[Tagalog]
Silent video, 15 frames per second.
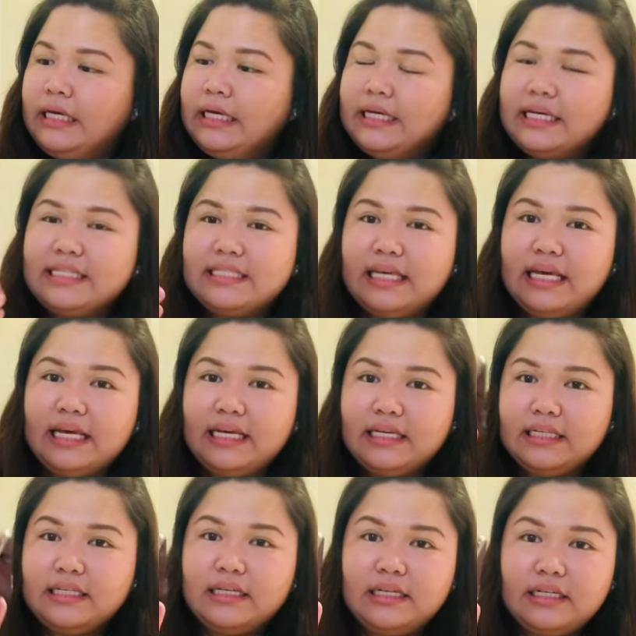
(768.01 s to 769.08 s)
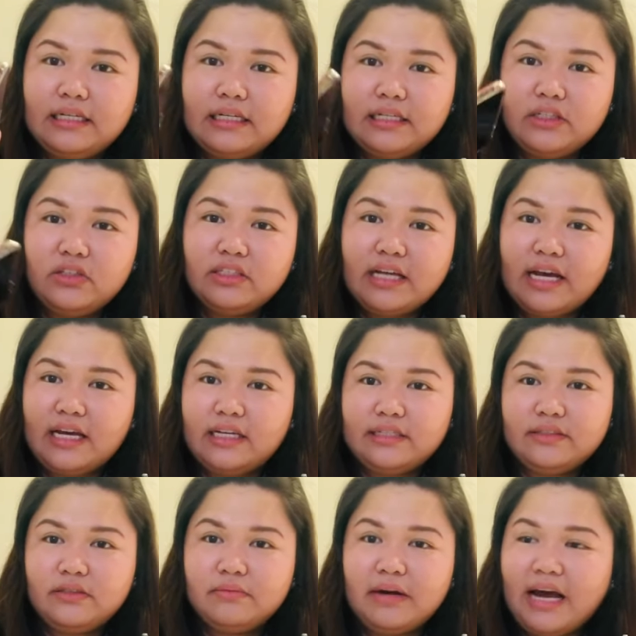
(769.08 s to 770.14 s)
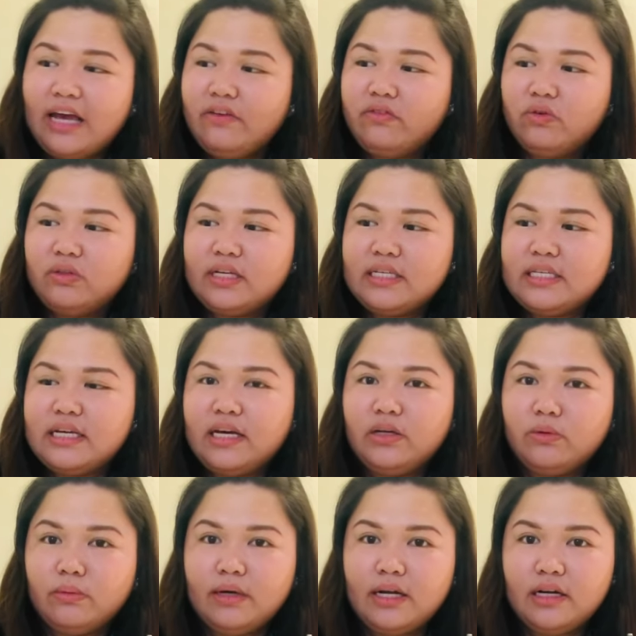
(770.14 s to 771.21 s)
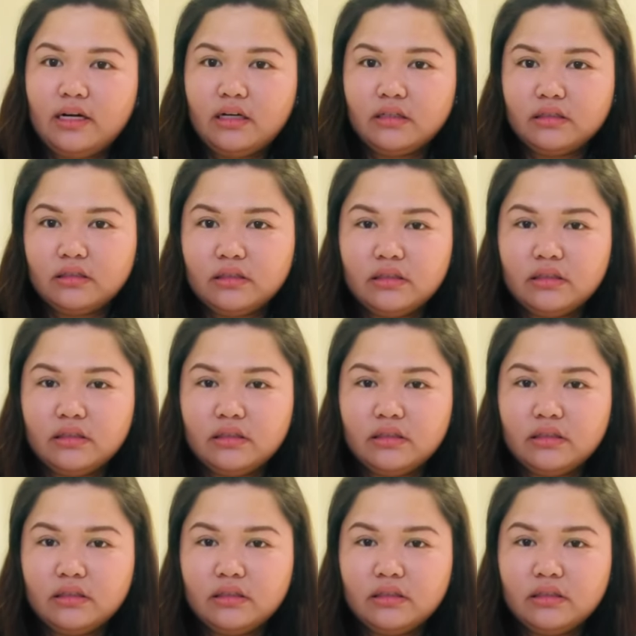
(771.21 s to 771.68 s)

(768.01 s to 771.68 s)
Kasi, yun nga, yung mga iPhone kasi ngayon, wala na lang